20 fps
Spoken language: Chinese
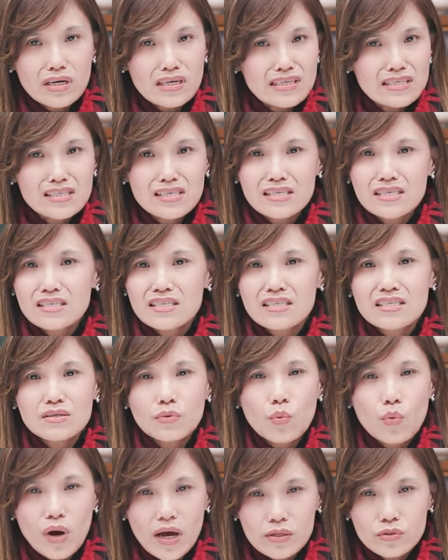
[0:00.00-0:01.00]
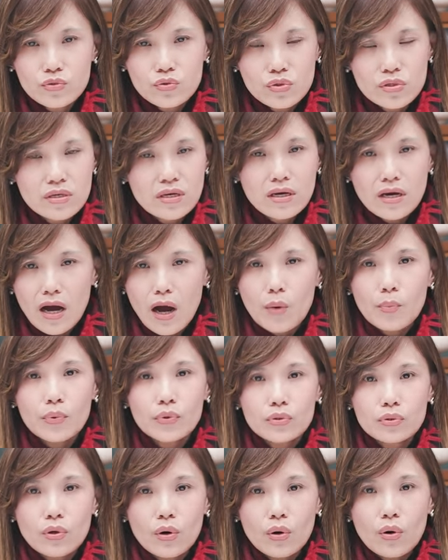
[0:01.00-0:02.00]
你其实完全搞不
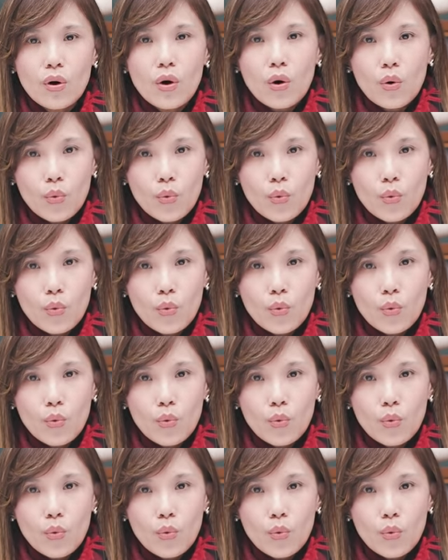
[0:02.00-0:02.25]
懂